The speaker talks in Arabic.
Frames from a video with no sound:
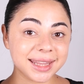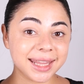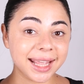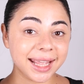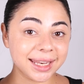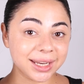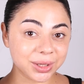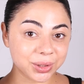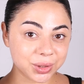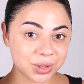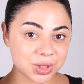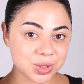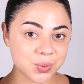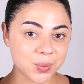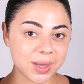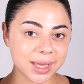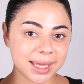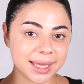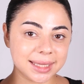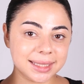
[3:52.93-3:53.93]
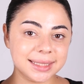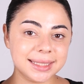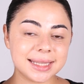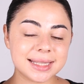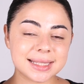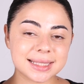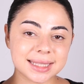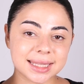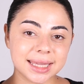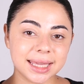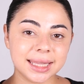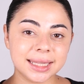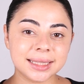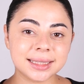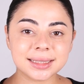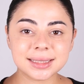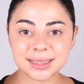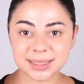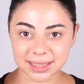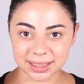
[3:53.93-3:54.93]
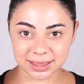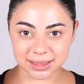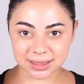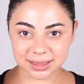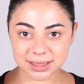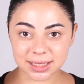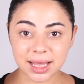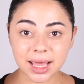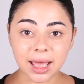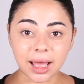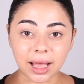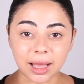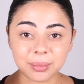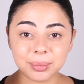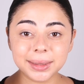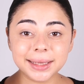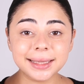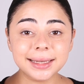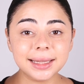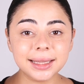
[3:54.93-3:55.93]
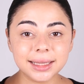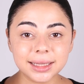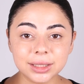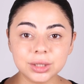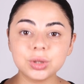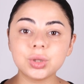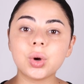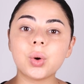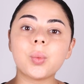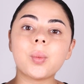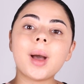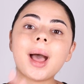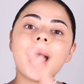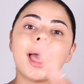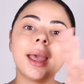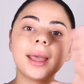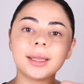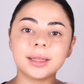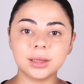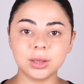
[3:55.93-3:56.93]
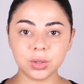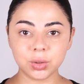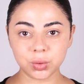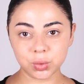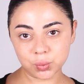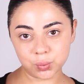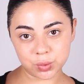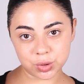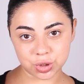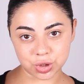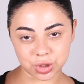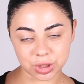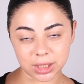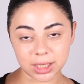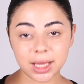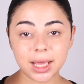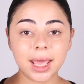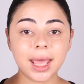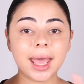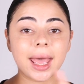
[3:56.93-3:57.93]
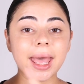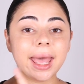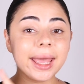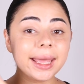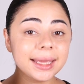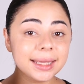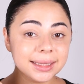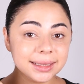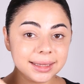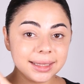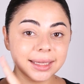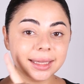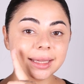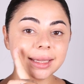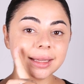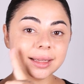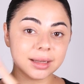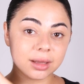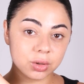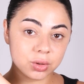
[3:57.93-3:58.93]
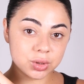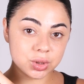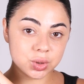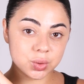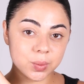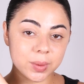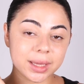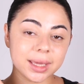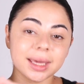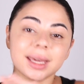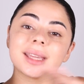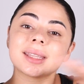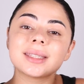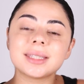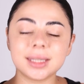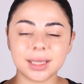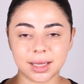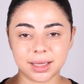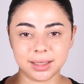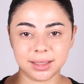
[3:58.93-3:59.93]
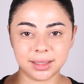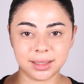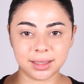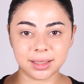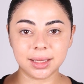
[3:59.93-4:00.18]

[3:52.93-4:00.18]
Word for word: تاني خطوة هي سكين تنت عبالي انه وحد لون وجهي هيدي الخطوة اختيارية